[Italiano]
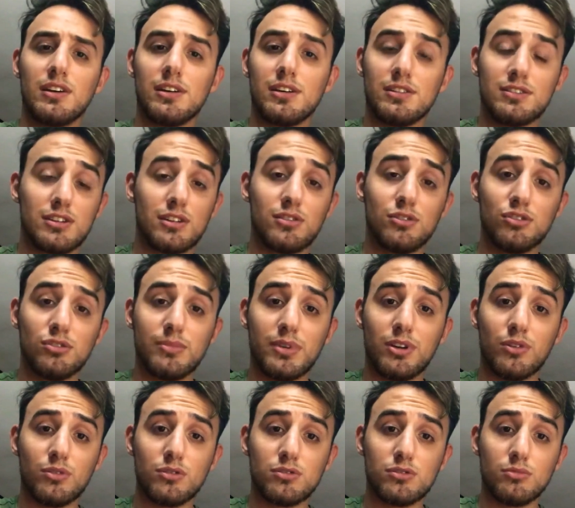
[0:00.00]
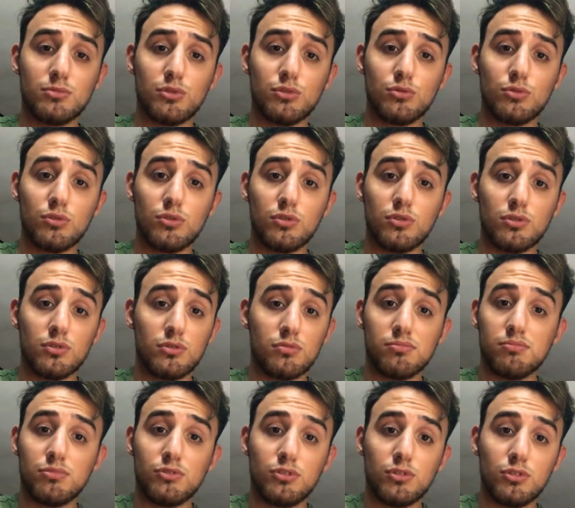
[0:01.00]
secondo me in questo modulo
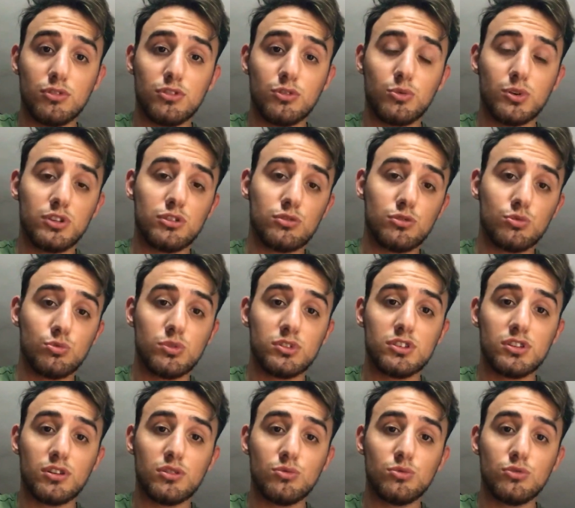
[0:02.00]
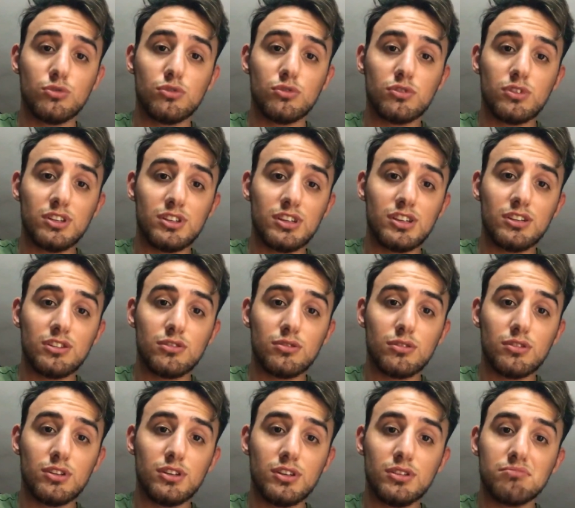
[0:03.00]
col 4-2-3-1 dentro
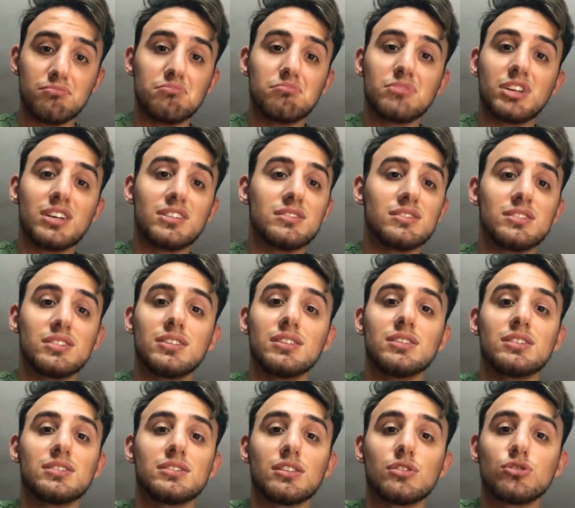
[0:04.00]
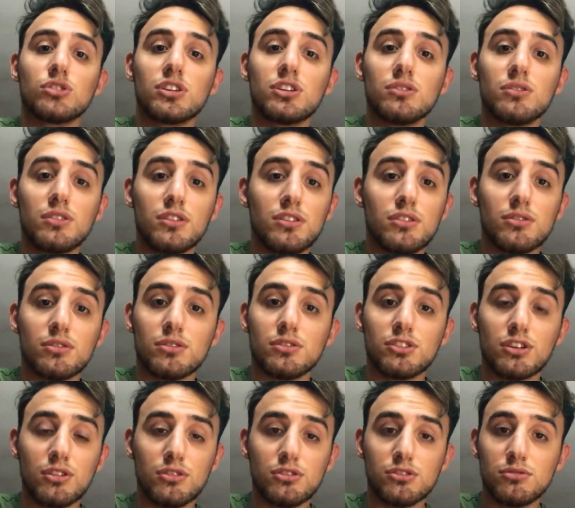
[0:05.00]
lì che si sta giocando da Dio,
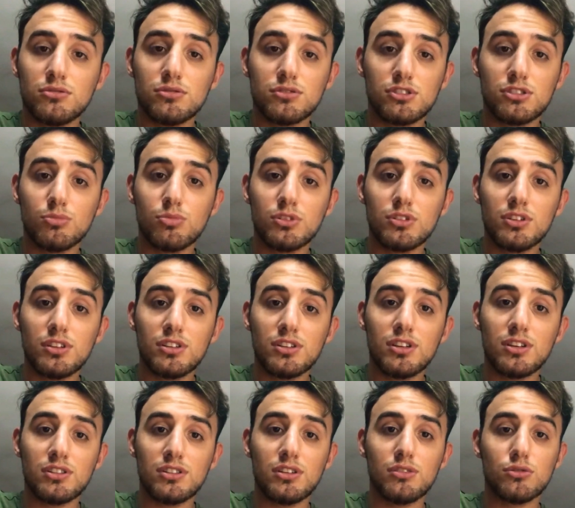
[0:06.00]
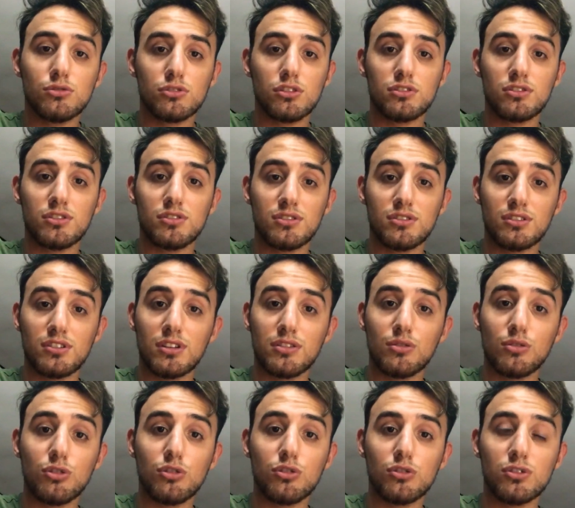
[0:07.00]
cioè non, non si può dire niente, non so se sia stato
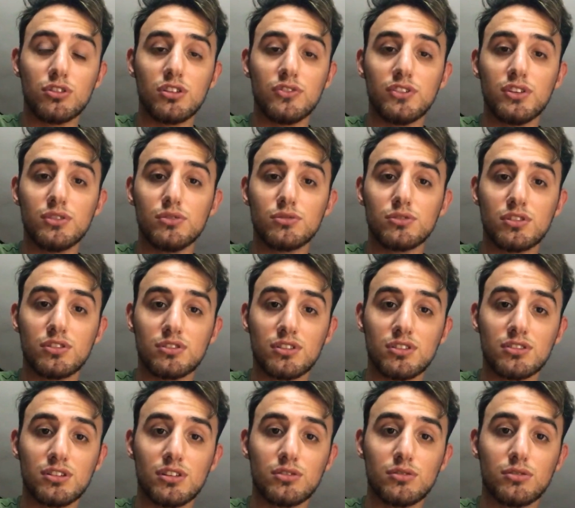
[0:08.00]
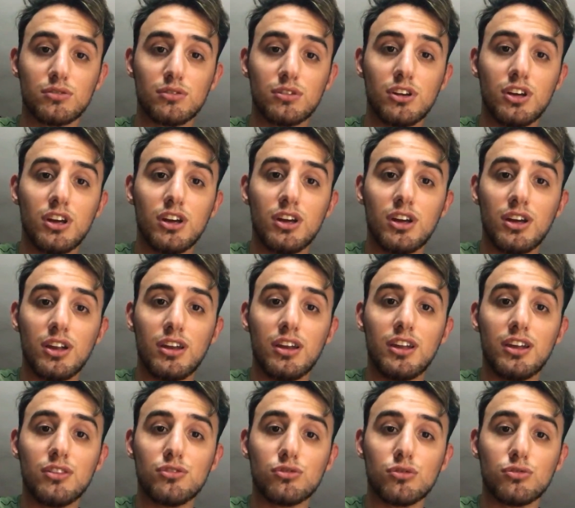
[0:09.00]
il coronavirus, se sia stato
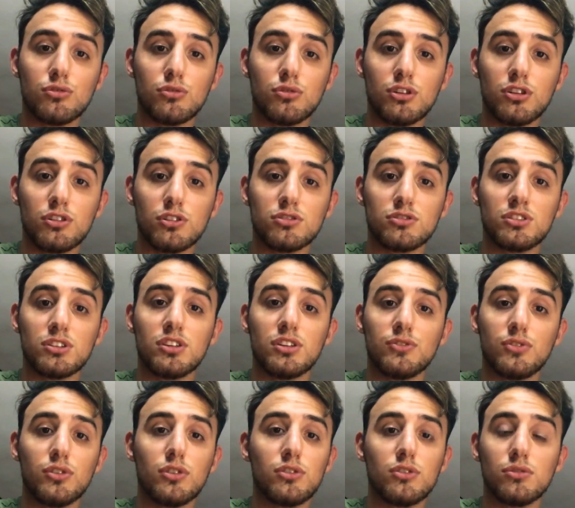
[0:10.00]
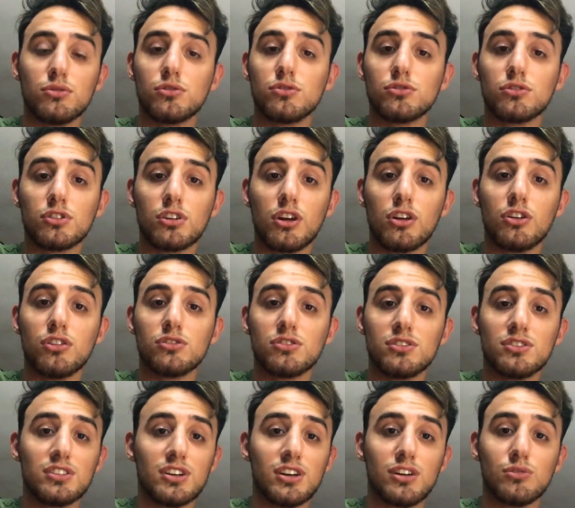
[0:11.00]
l'esodo in Costa d'Avorio, non so che cosa
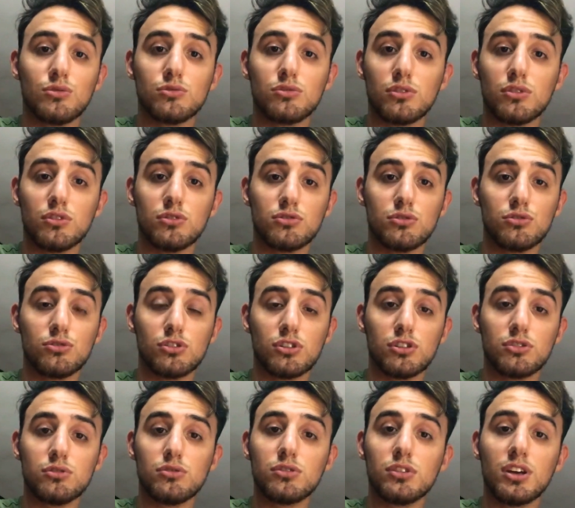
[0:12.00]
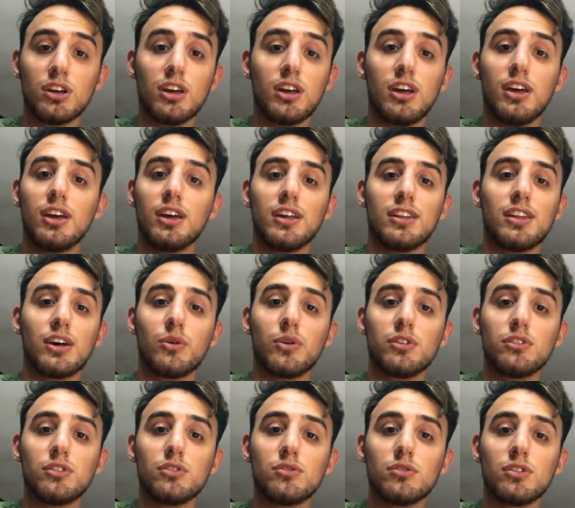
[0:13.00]
sia accaduto a questo giocatore, da
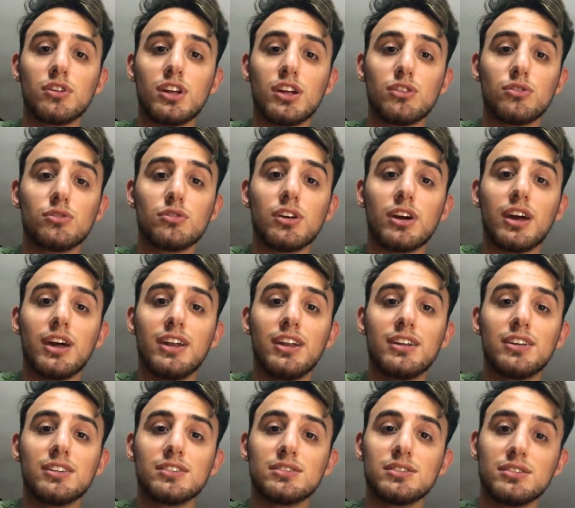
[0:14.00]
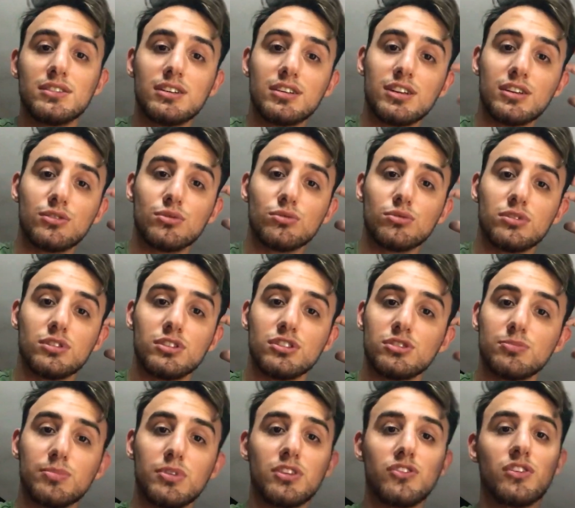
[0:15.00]
quando è tornato è il che sì che tutti
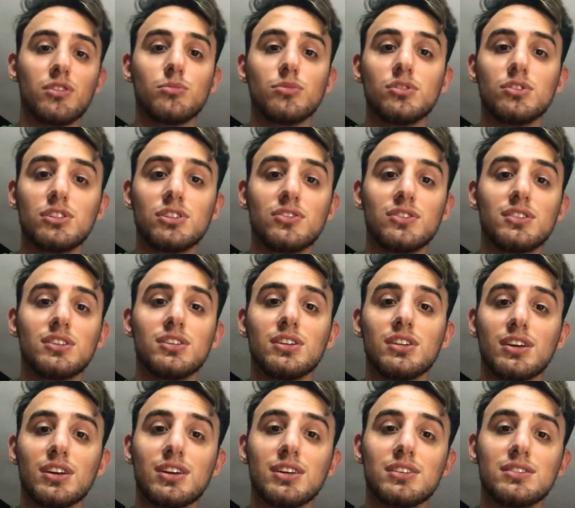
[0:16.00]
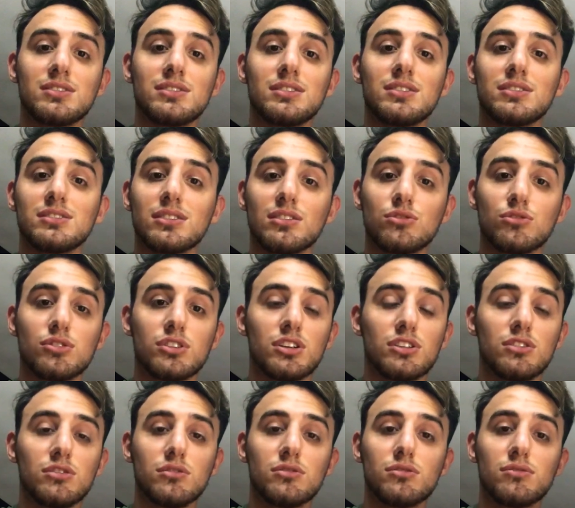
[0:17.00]
speravamo di vedere, che sì sta
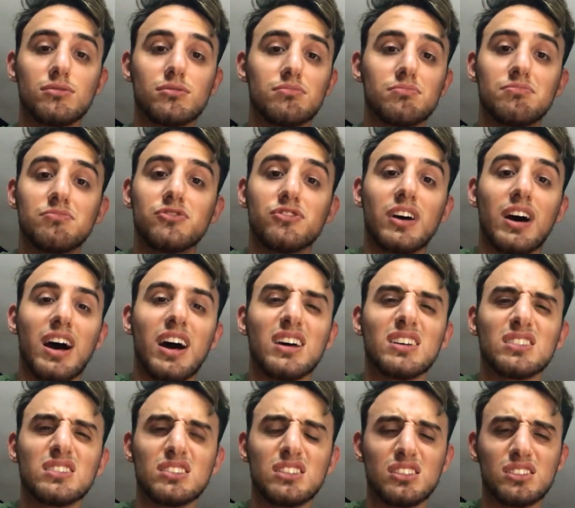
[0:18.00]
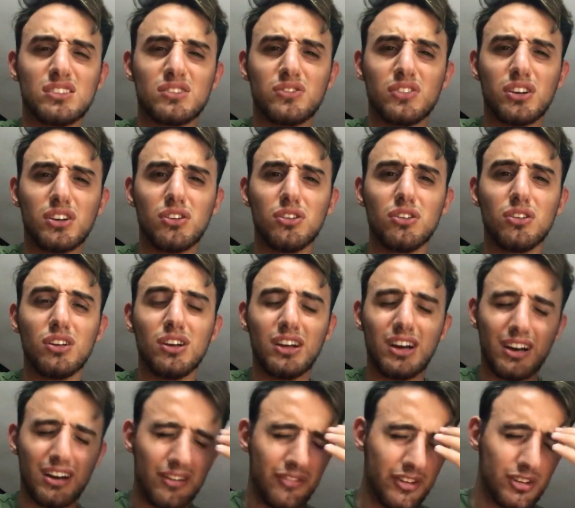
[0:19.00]
giocando, fa assist, fa gol,
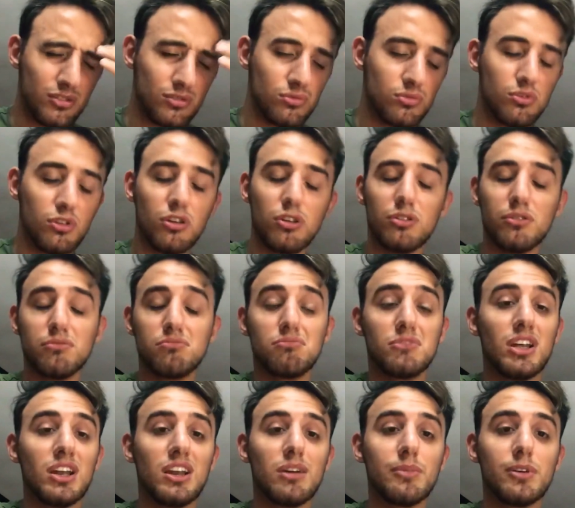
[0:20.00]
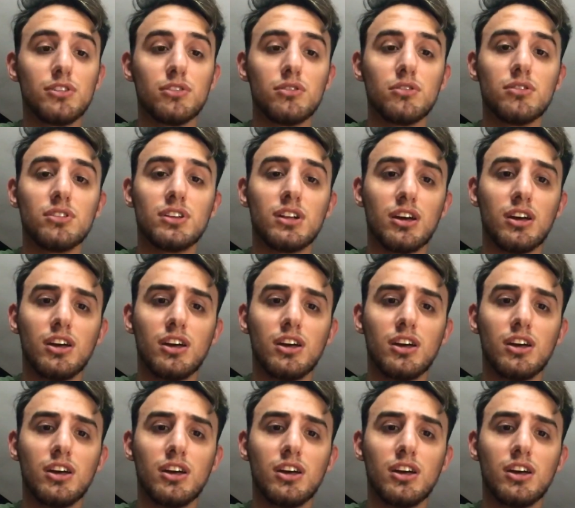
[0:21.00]
ha fatto un gol della Madonna,